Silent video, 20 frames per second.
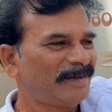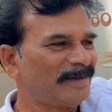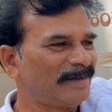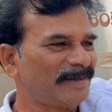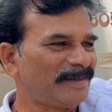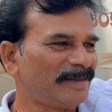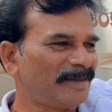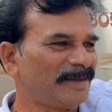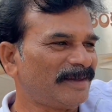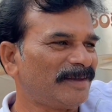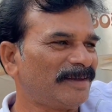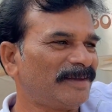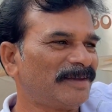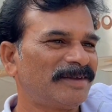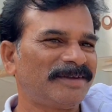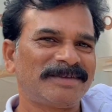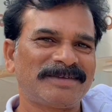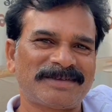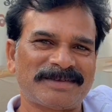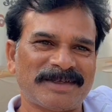ఇది
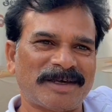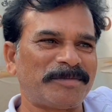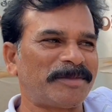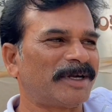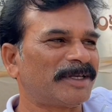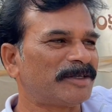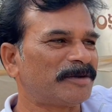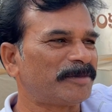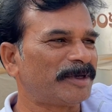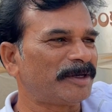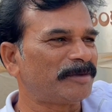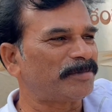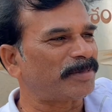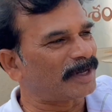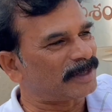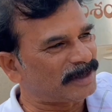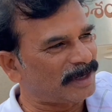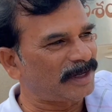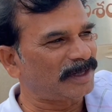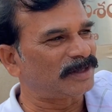సమాజమే
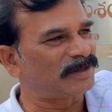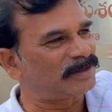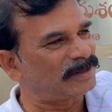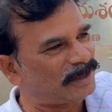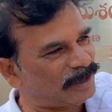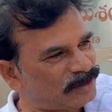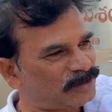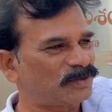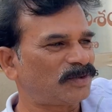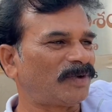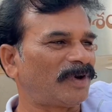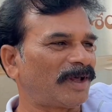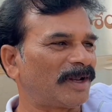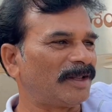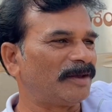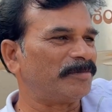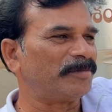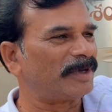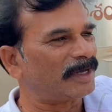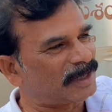ప్రజలే తెలుసుకోవాలి
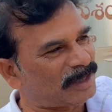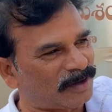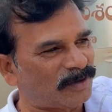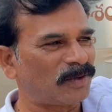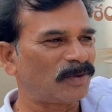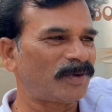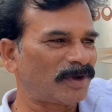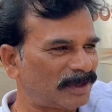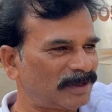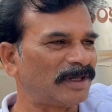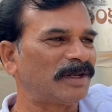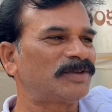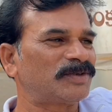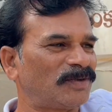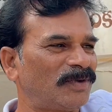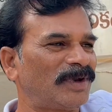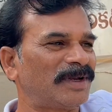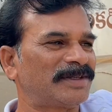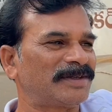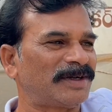మేధావులు కూడా
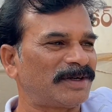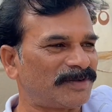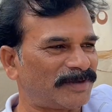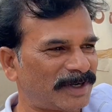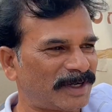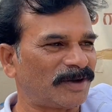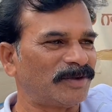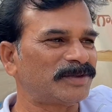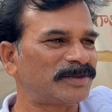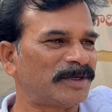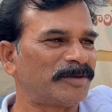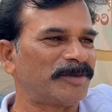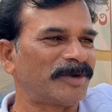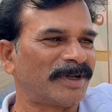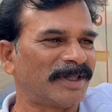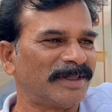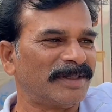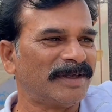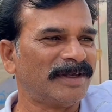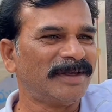తెలుసుకోవాల్సినటువంటి అవసరం
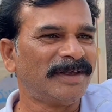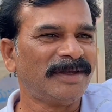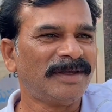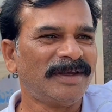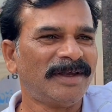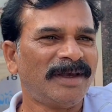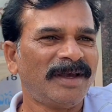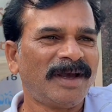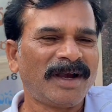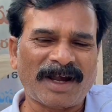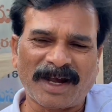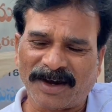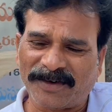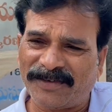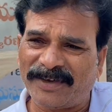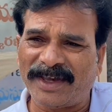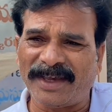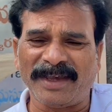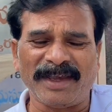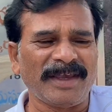ఉన్నది
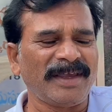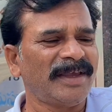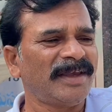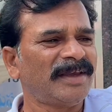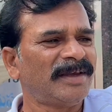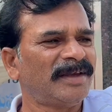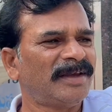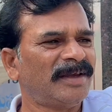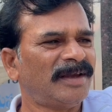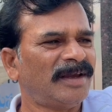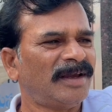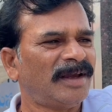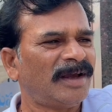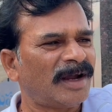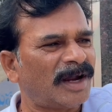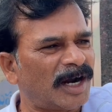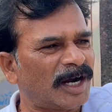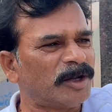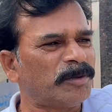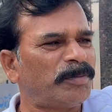కవి
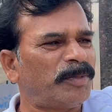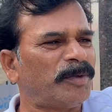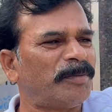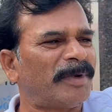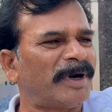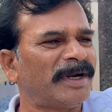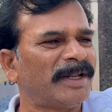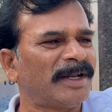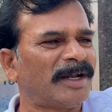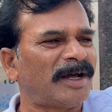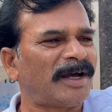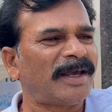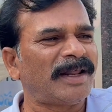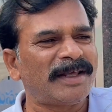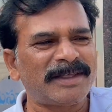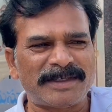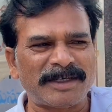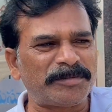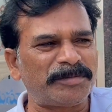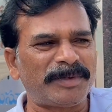కడుపు మండిన ఆయన
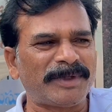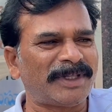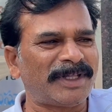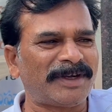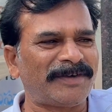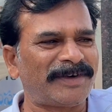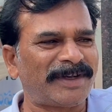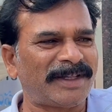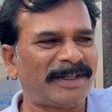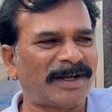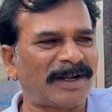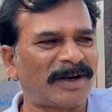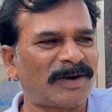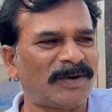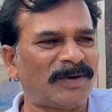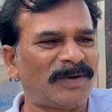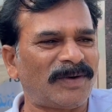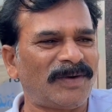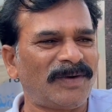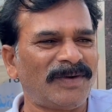చెప్పింది ఏమిటి
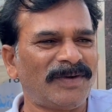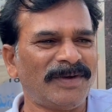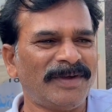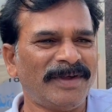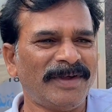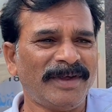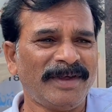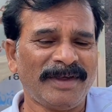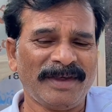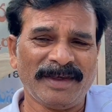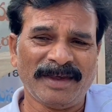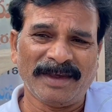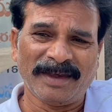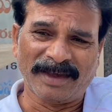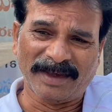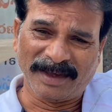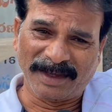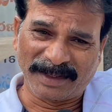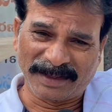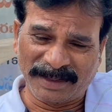దాంట్లో
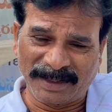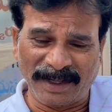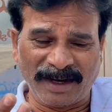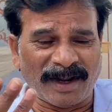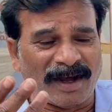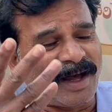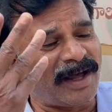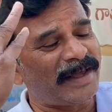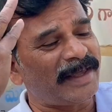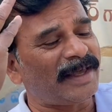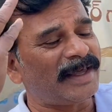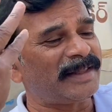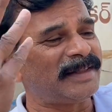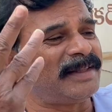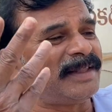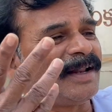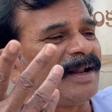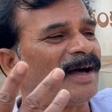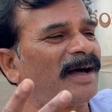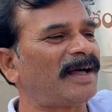ఏందిరా
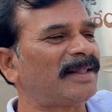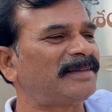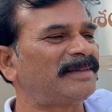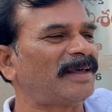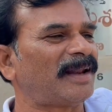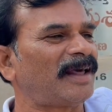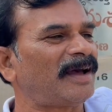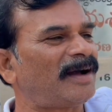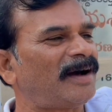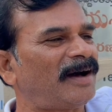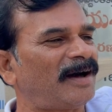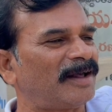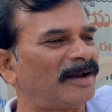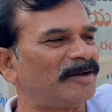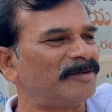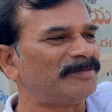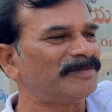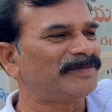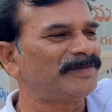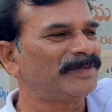ఏందిరా తెలగానం